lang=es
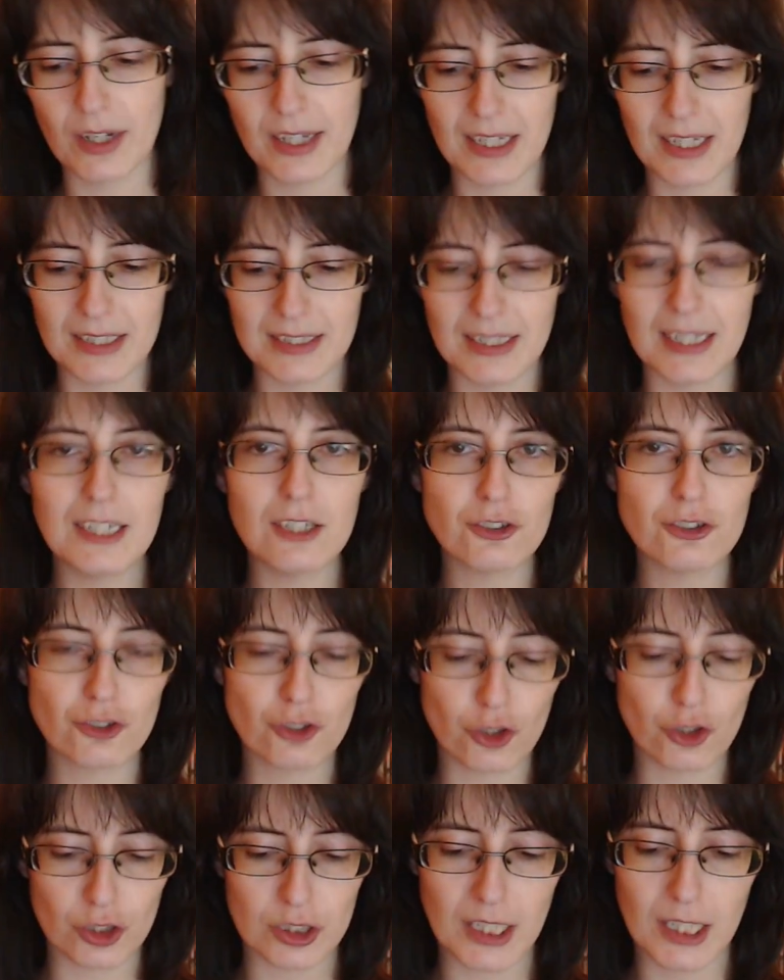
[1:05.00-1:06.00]
en el
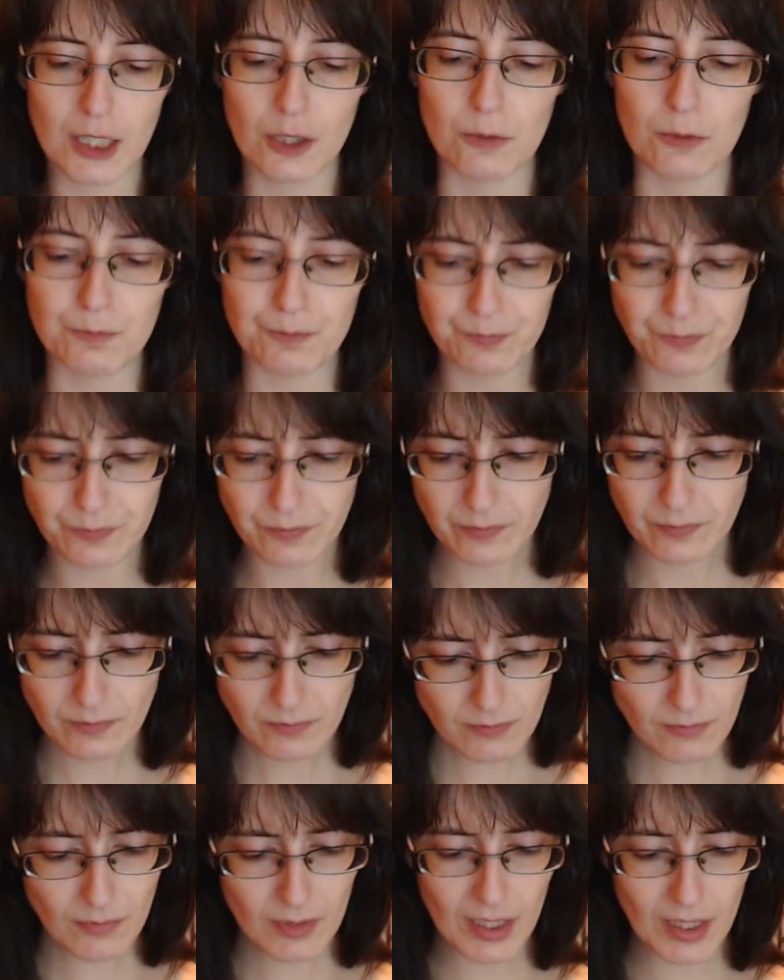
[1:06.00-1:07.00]
sorteo.
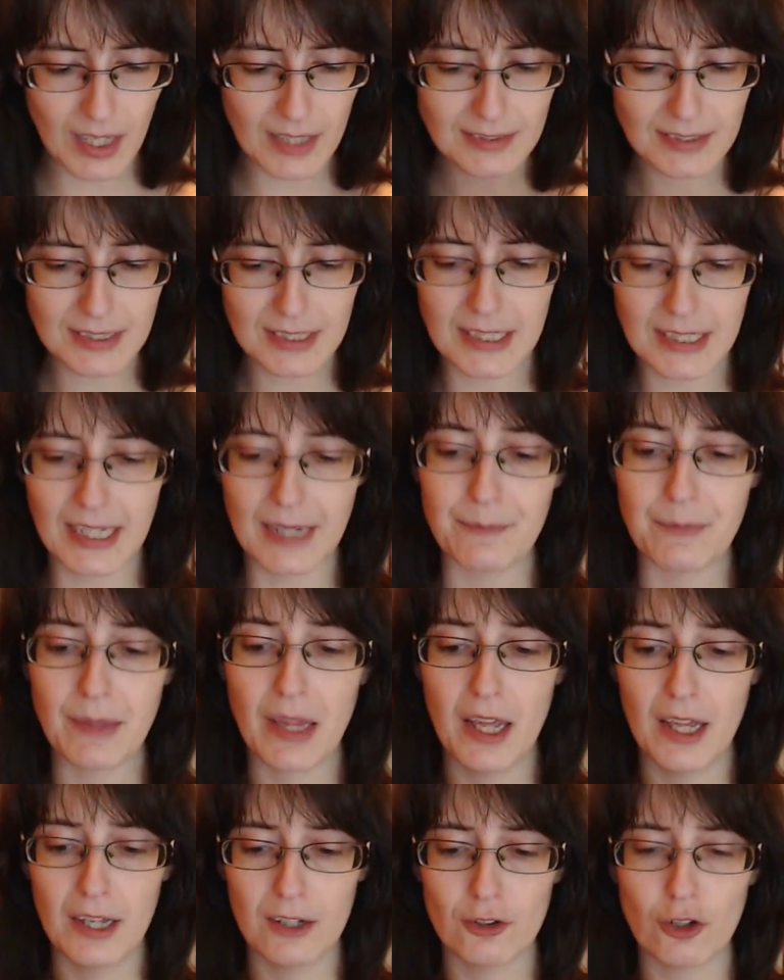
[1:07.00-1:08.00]
Así que
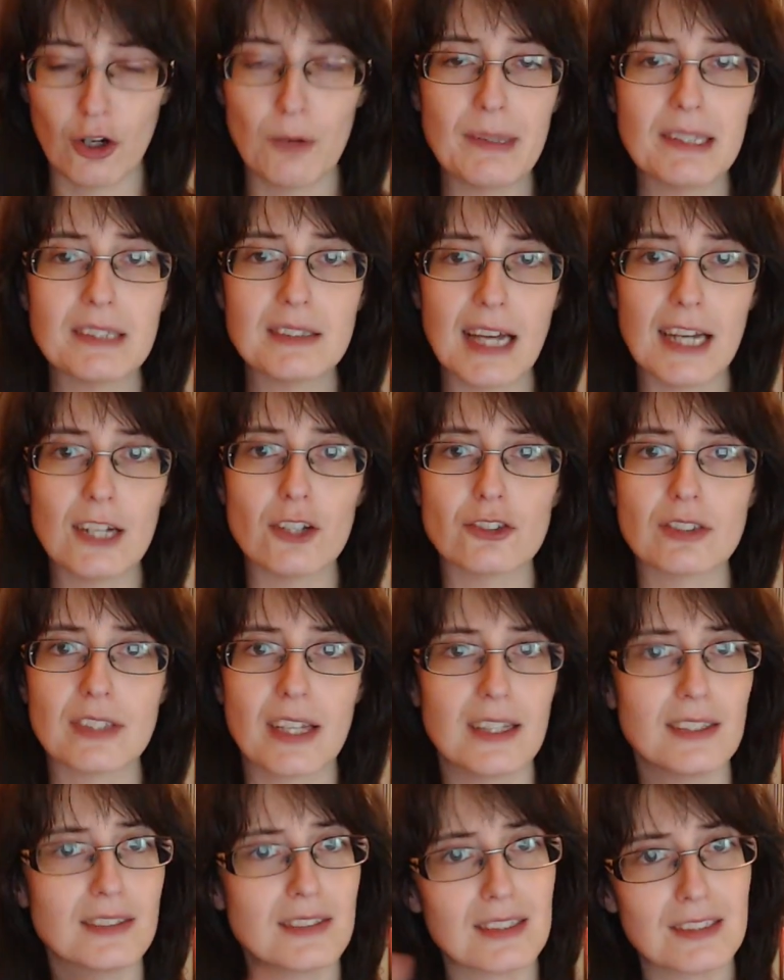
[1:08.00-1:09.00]
comentaros
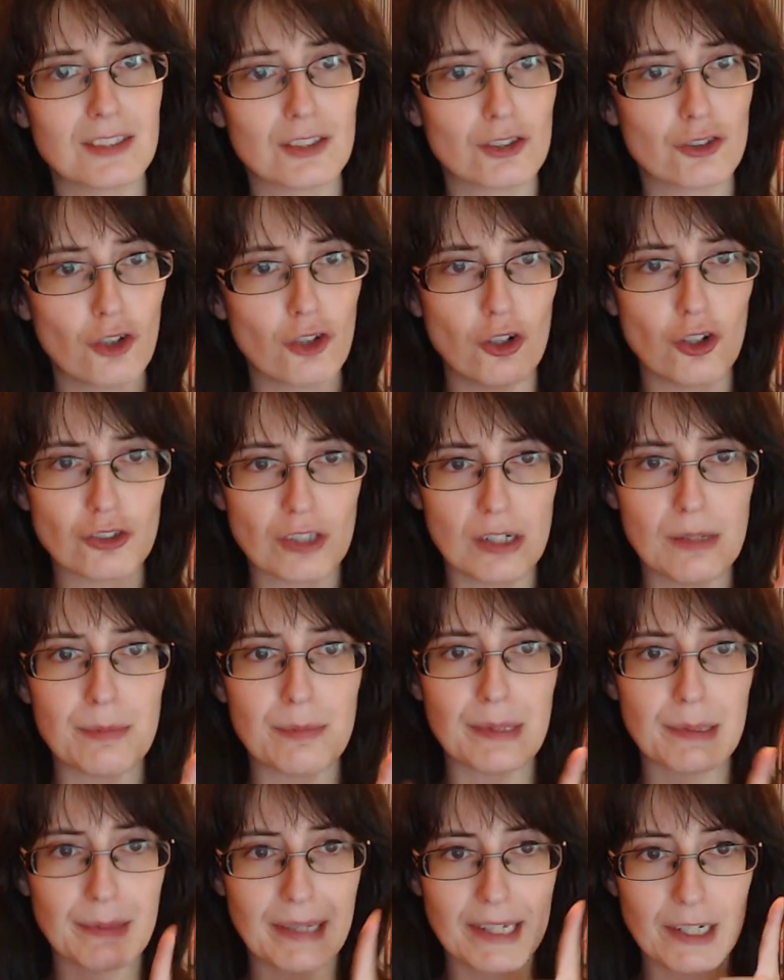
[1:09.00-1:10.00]
que este solo es el
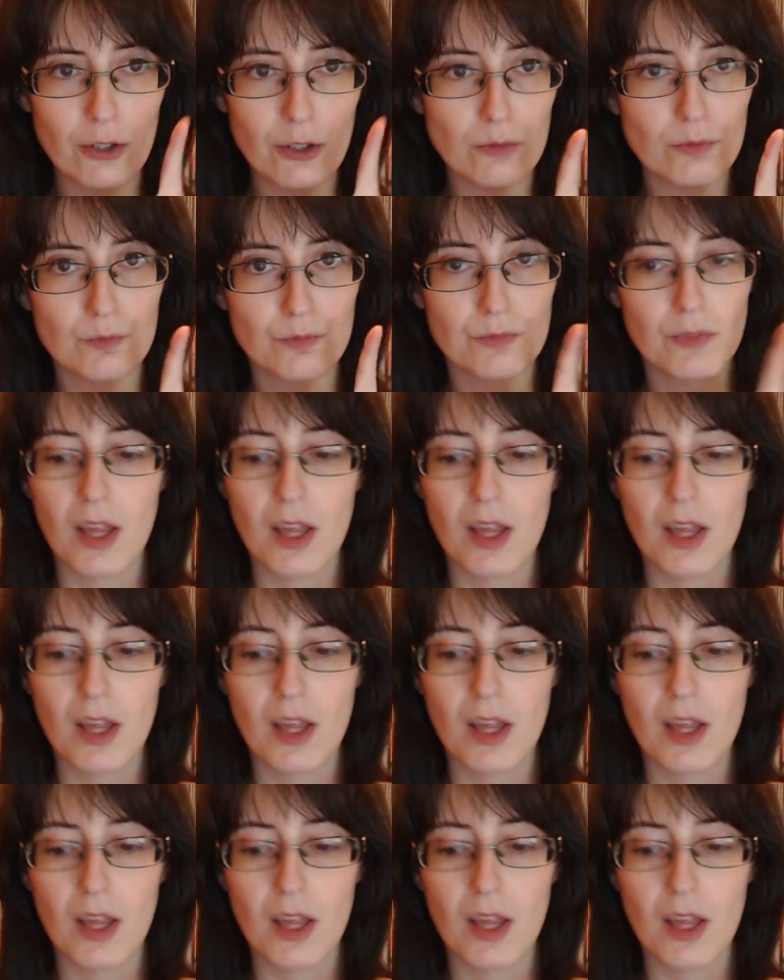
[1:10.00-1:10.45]
primero.